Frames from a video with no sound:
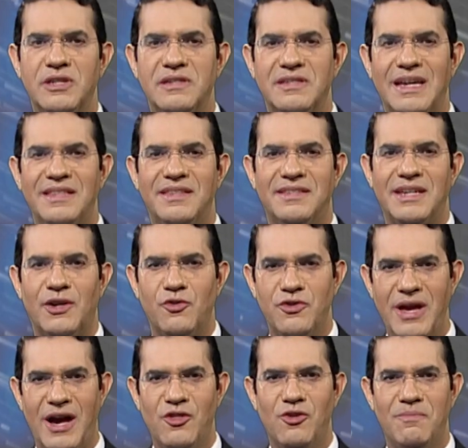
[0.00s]
que se han
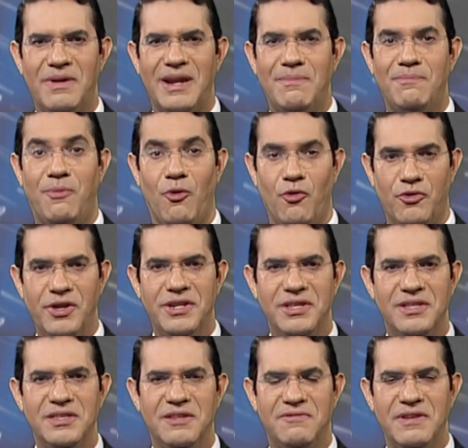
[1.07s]
desarrollado para poder
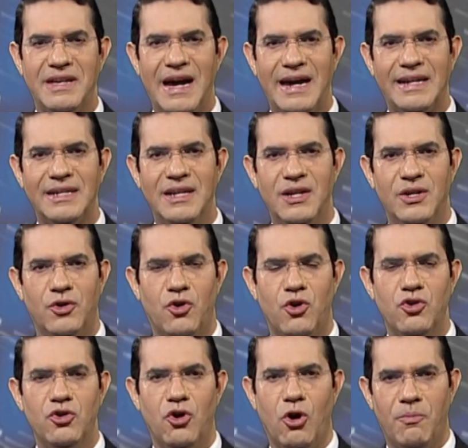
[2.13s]
identificar
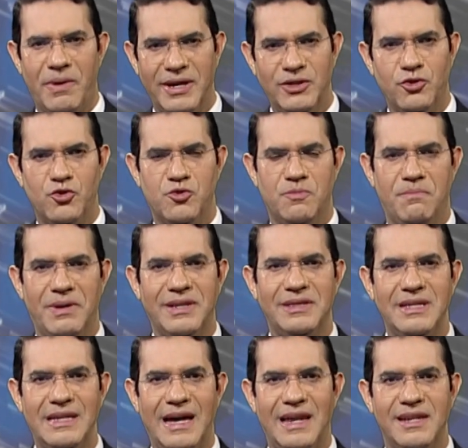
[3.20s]
con objetos
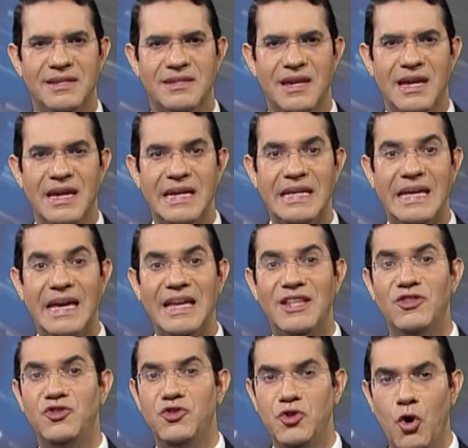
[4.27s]
verticales que
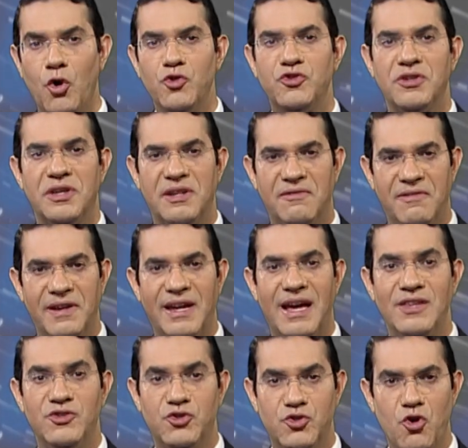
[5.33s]
no se
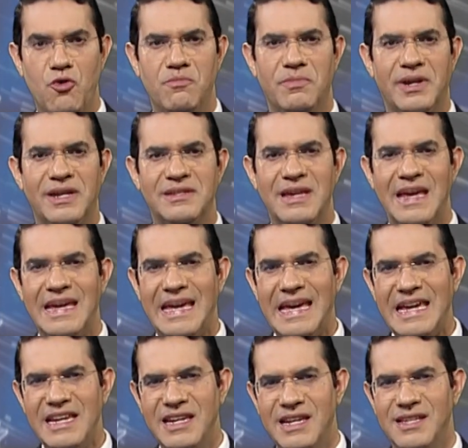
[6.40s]
reflejan sombras
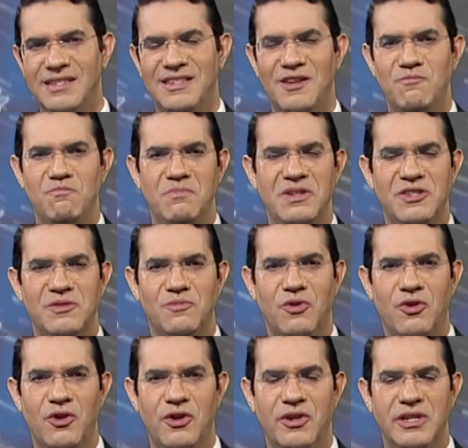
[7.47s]
en ese
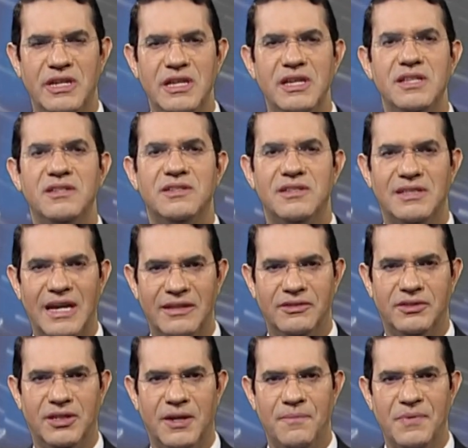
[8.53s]
mismo
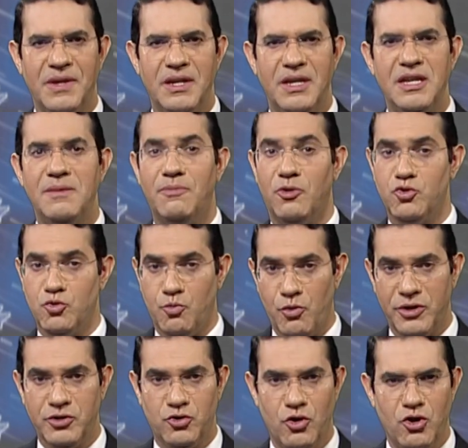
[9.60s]
instante. Y por
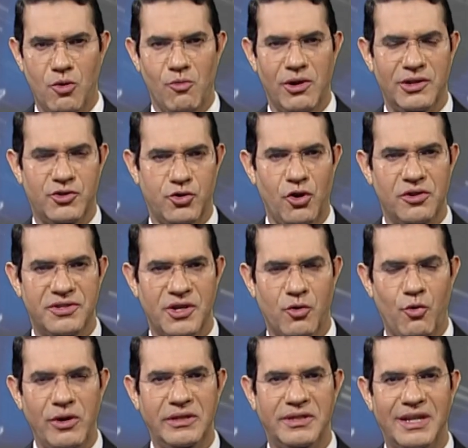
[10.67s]
supuesto, como el sol se
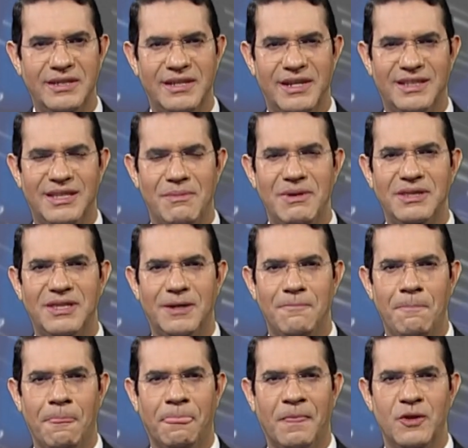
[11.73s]
encuentra directamente
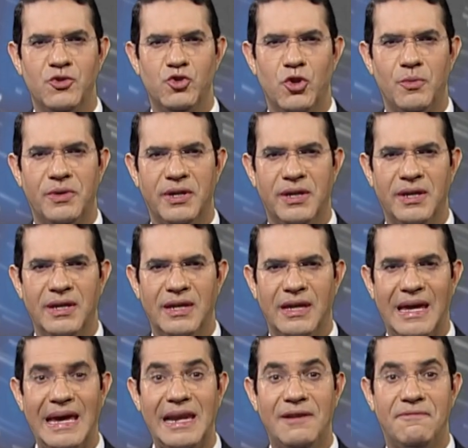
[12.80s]
sobre
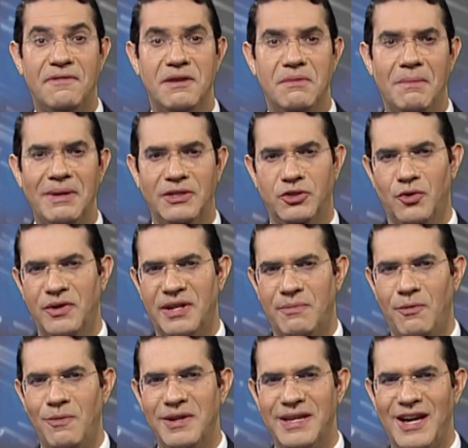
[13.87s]
el firmamento en
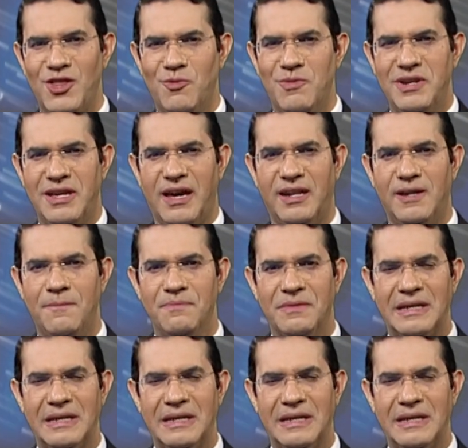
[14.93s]
República Dominicana,